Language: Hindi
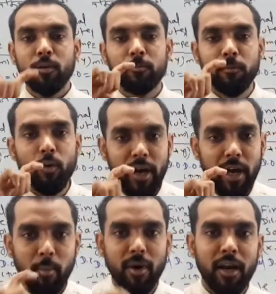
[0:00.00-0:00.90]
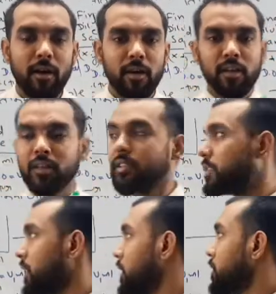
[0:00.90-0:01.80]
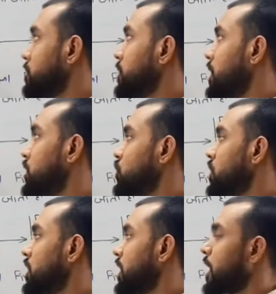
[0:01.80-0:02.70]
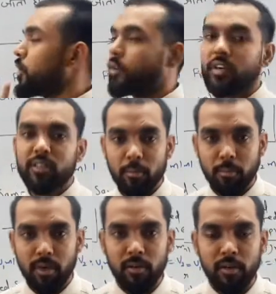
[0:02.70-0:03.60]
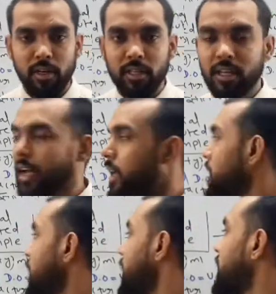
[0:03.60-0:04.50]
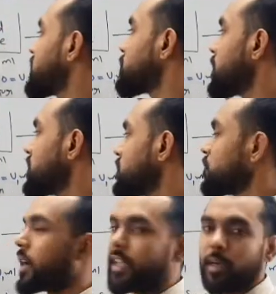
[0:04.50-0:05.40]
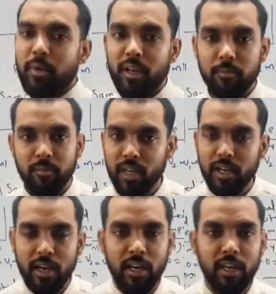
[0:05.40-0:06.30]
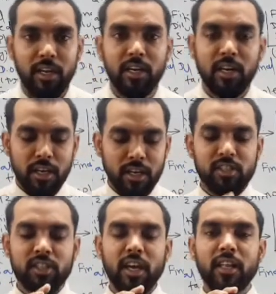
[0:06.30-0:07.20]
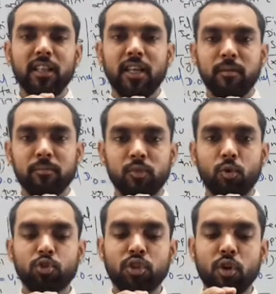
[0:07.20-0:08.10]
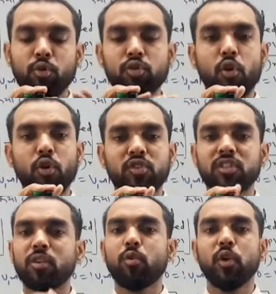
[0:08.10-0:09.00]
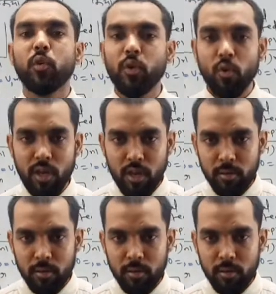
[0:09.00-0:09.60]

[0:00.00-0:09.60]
वो है हमारा ये इनिशियल डाइल्यूटेड सैंपल कितना है ये x प्लस वाई एम क्लियर है कि नहीं इसके अंदर कुछ ना कुछ ऑक्सीजन घुली हुई होगी